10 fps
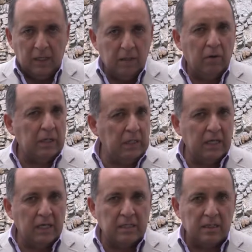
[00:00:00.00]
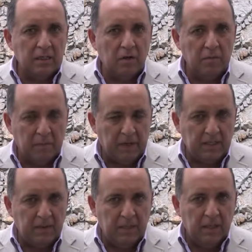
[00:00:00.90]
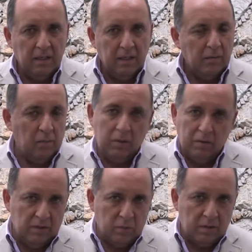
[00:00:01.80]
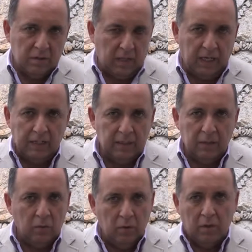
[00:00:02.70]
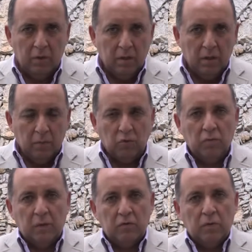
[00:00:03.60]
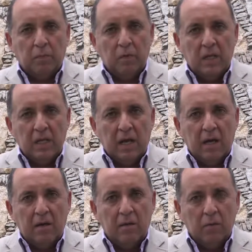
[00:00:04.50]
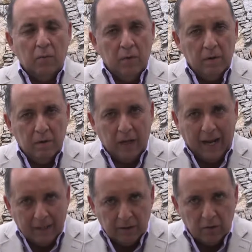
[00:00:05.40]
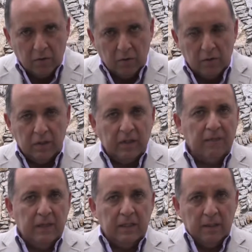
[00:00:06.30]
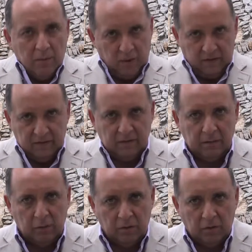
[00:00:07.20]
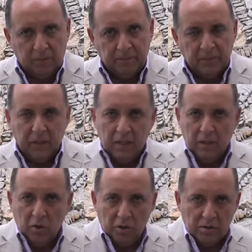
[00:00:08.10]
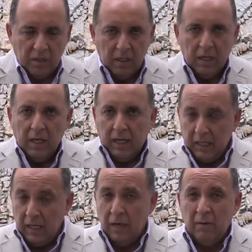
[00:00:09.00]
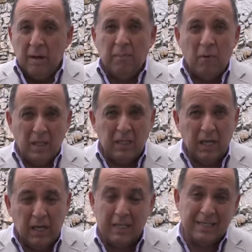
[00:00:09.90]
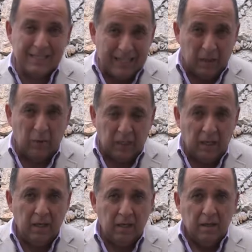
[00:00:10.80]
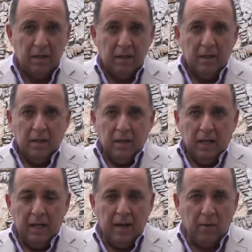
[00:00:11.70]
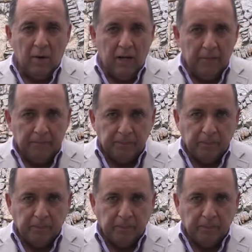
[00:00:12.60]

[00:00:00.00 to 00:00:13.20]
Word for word: ¿Qué es lo que tiene que hacerse hoy, me parece a mí? Bueno, esto es tajante. Uno, por supuesto, poner ya un alto definitivo a esta situación. Y dos, generar una política de Estado aquí en la cual